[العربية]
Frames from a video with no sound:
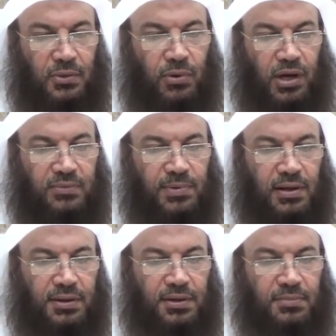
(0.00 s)
وقد
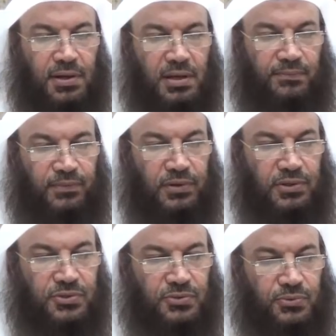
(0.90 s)
بلغنا باب
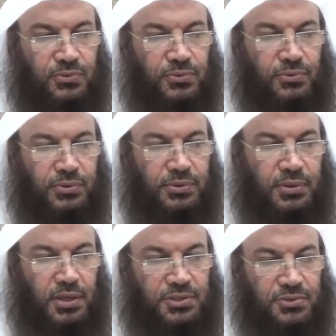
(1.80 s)
في شروط
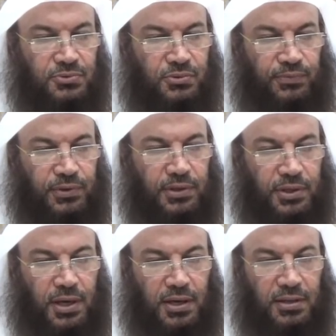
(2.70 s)
الشروط في
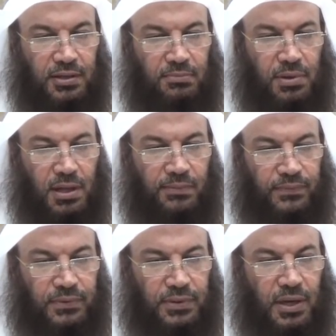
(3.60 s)
النكاح باب
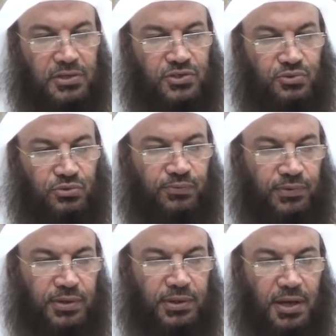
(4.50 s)
في الشروط
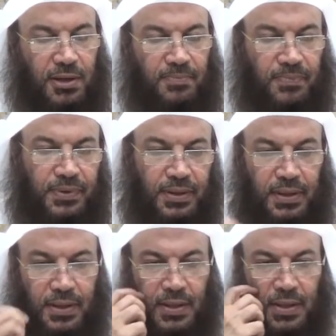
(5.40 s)
في النكاح
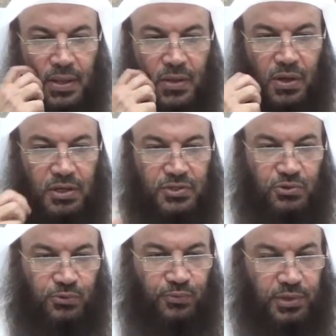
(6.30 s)

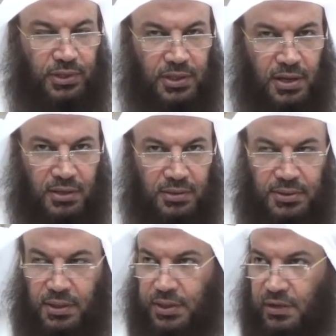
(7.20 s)
الشروط في النكاح
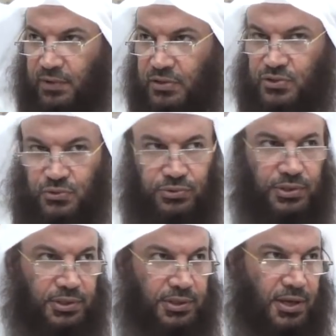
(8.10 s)
يختلف عن شروط
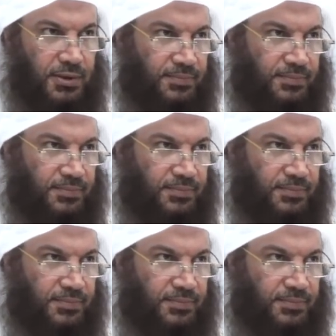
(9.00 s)
النكاح